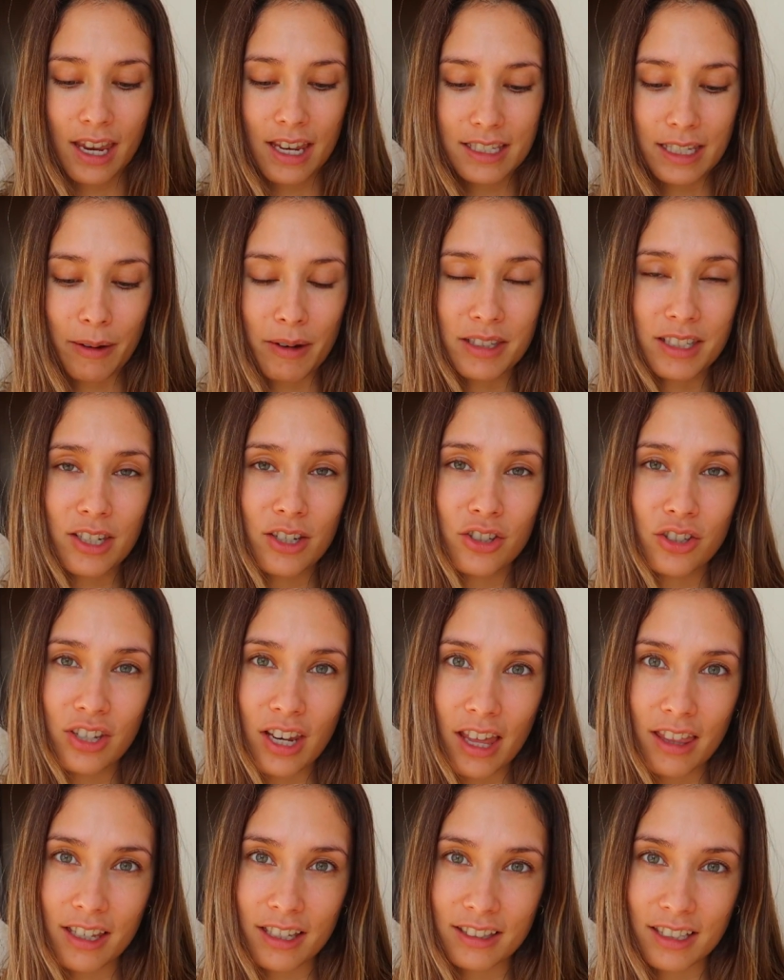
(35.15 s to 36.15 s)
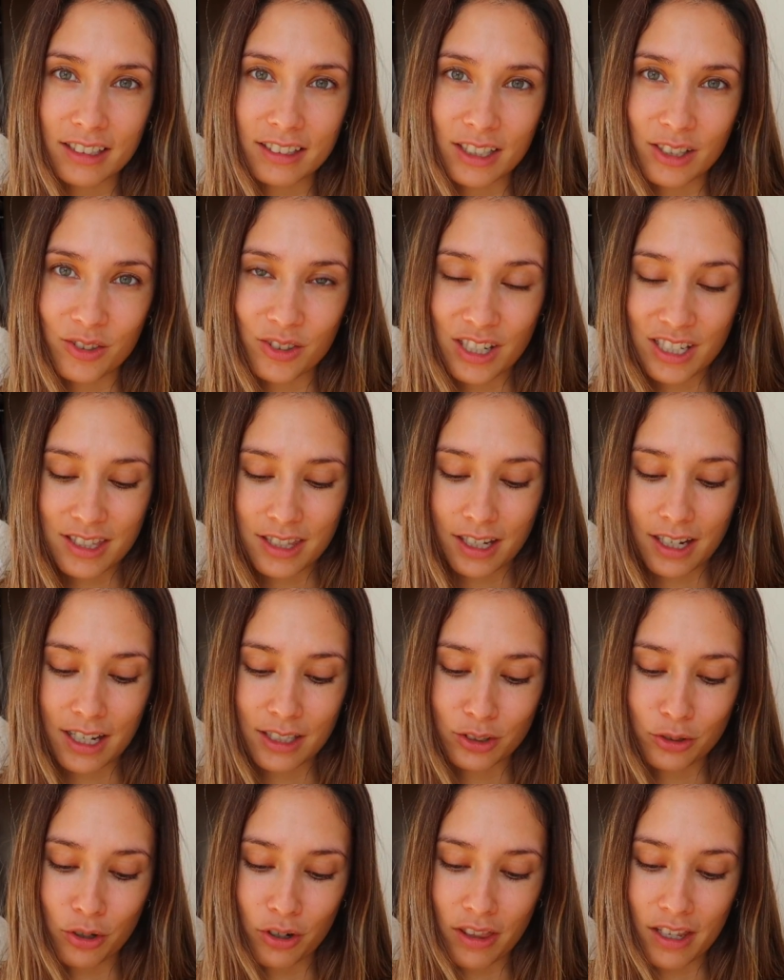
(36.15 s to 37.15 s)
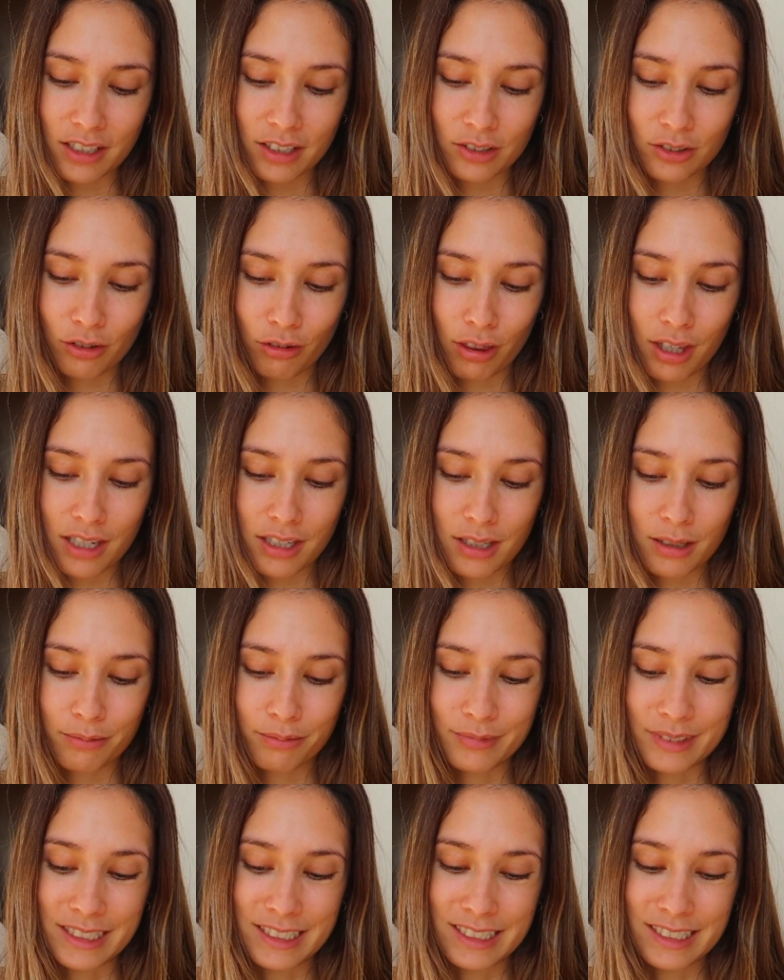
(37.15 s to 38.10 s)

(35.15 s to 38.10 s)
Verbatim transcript: eh, sabéis que yo soy adicta a tener unas cejas gordas entonces